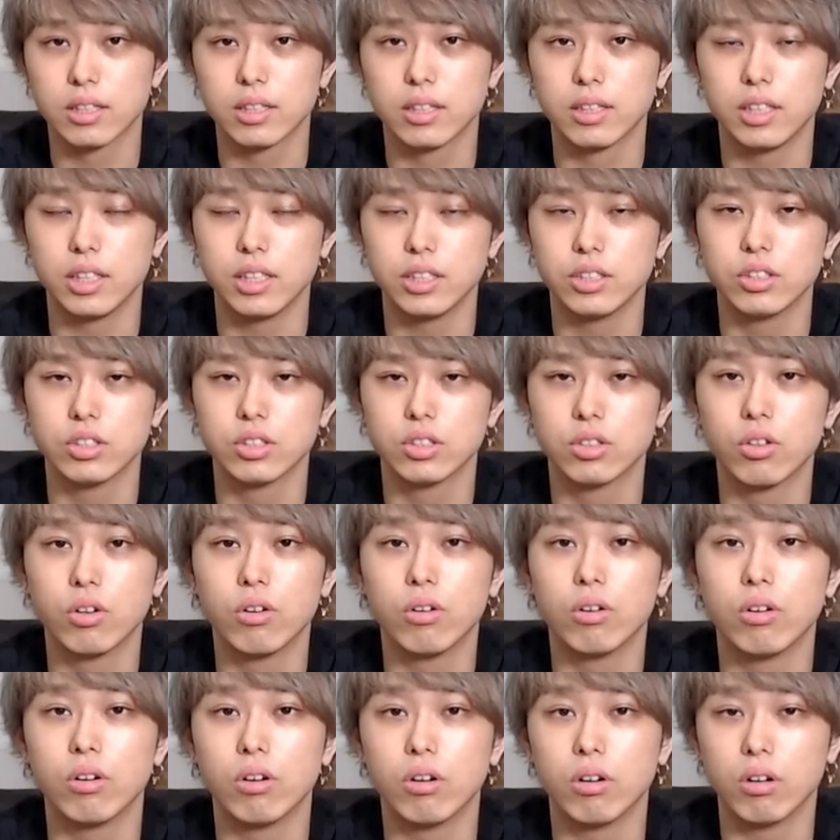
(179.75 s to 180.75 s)
で言う
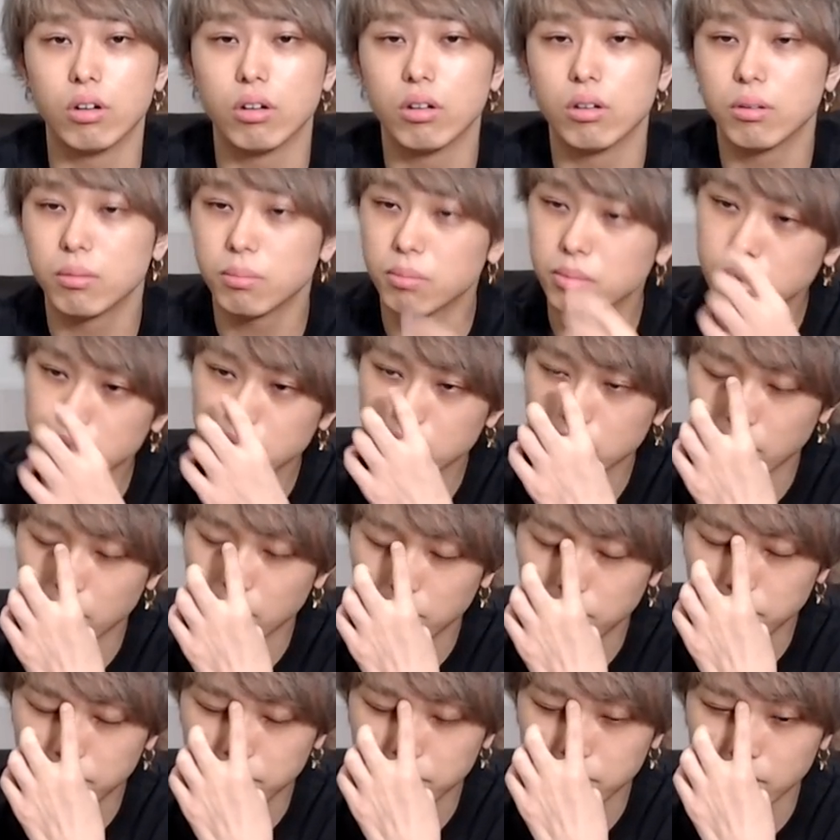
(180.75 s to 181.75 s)
とマジ
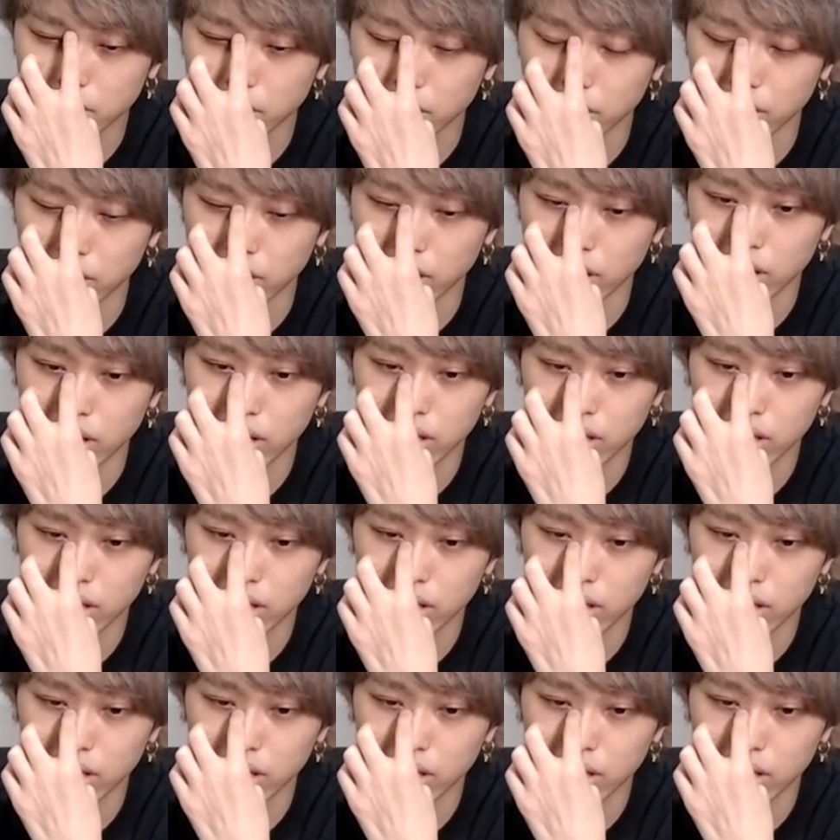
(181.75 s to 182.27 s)
何分だろうね。